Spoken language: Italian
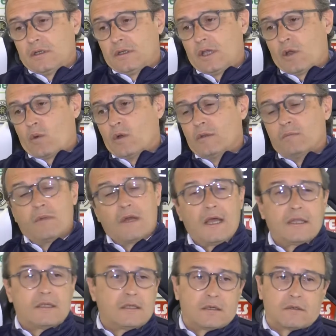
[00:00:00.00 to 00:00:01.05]

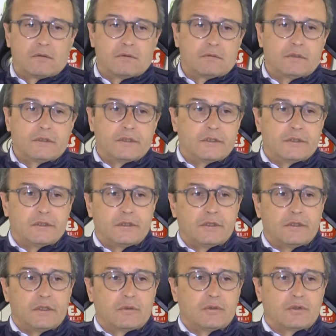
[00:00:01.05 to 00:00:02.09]
equilibrati, ecco,
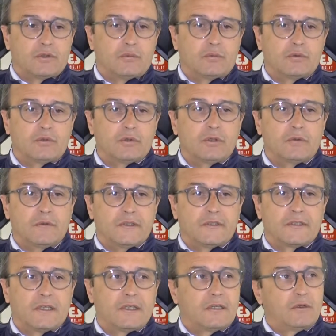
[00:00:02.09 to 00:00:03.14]
quindi da questo punto di
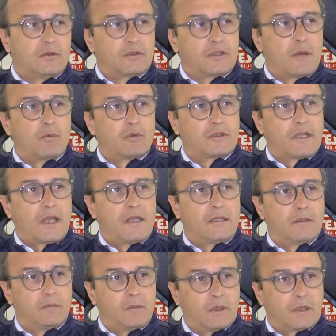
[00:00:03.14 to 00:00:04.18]
vista lo siamo
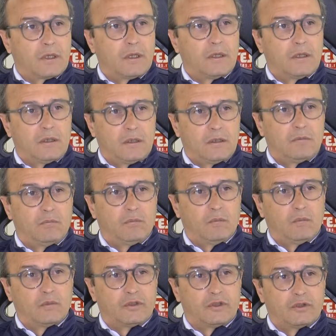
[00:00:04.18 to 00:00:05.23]
stati perché
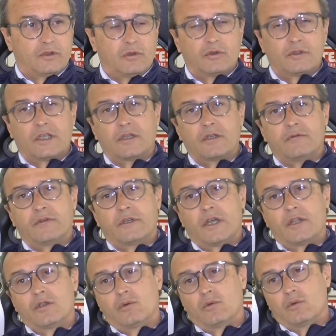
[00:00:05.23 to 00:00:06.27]
si sono
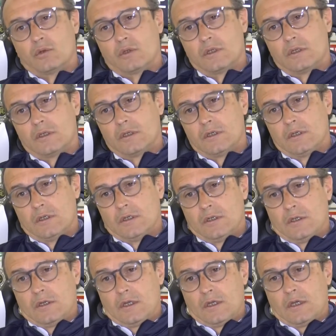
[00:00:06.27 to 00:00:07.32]
sacrificati tutti
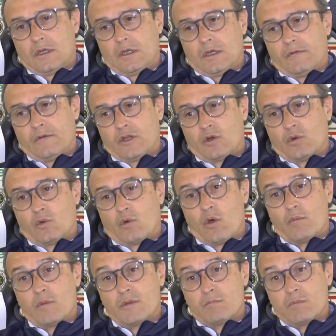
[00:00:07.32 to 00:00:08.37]
eh, avere un
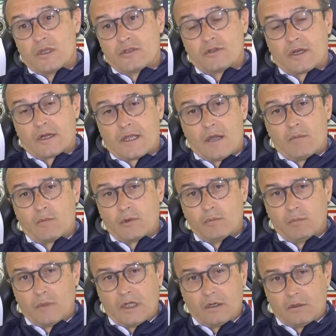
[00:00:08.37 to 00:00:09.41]
uomo in mezzo al campo
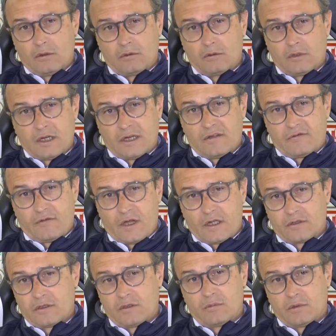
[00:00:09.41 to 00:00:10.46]
in meno non era
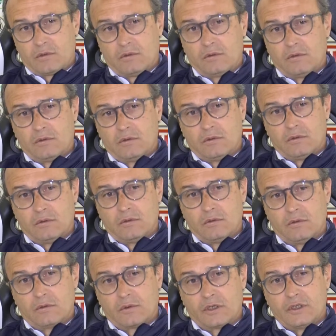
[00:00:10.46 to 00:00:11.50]
facile,
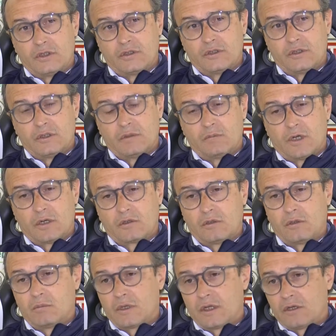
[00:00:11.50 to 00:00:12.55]
però Ricci e
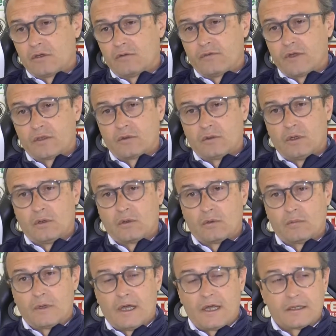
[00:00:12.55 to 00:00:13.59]
Bartolomei hanno fatto la loro
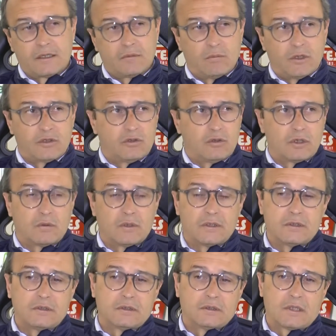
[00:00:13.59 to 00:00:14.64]
parte, è maggiore
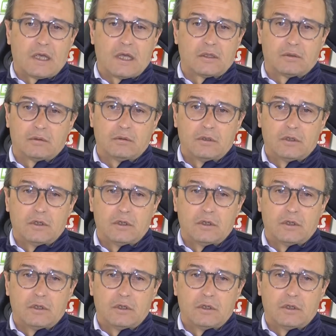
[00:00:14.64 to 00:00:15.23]
quando è entrato,